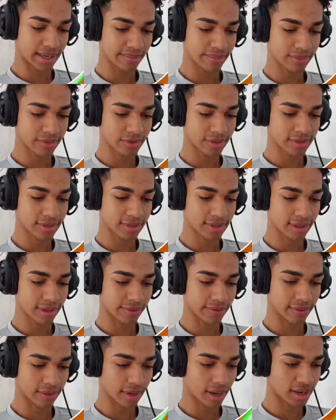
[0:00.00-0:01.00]
Não é
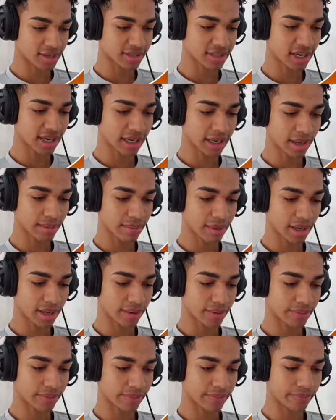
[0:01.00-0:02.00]
possível, cara. Será que é
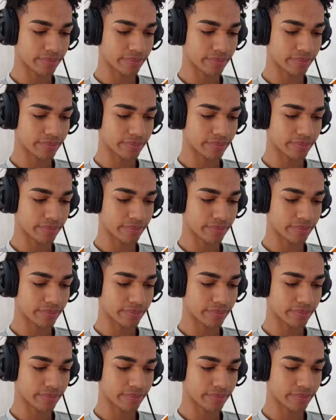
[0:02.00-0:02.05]
minha